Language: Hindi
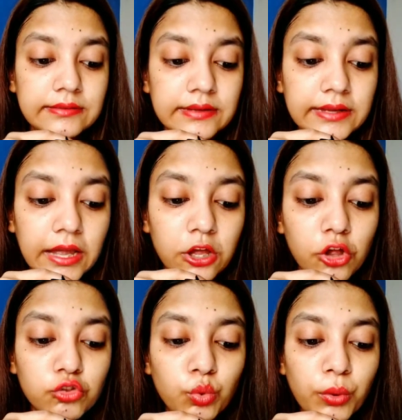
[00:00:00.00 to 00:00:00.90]
ठीक है
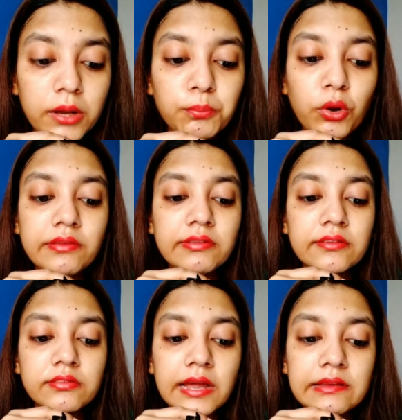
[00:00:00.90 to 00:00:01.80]
so
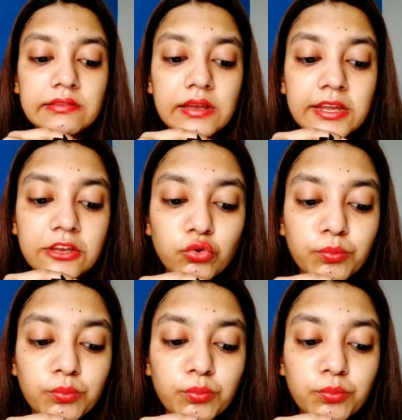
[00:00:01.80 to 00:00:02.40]
1.69 से लेके